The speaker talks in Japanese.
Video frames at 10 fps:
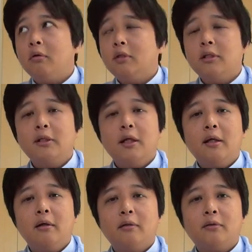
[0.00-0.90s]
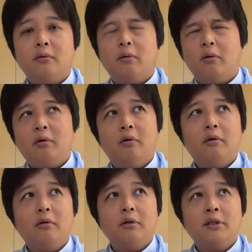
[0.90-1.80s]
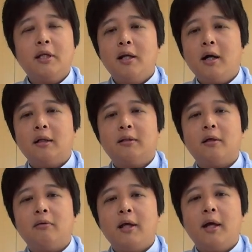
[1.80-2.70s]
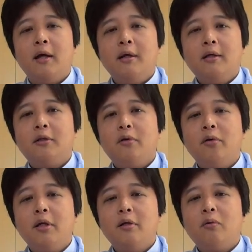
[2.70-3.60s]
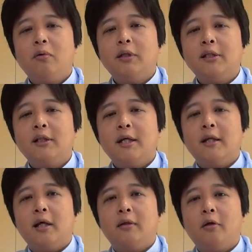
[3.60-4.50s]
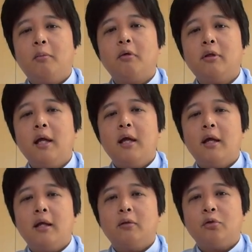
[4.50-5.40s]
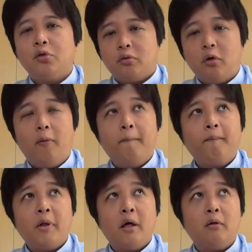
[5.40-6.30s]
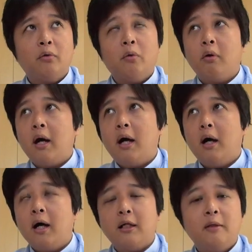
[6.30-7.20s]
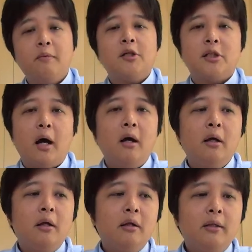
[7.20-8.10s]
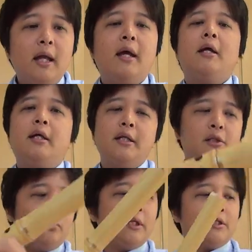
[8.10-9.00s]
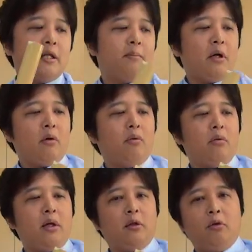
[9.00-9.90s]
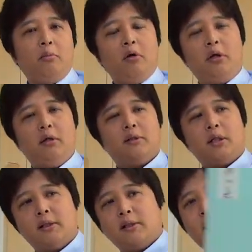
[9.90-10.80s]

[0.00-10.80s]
全然、その、してなかったので、人よぎりの講座したいなって思って、えっと、ちょっと、あの、動画上げてみました。で、一応ですね、まあ、これともう1冊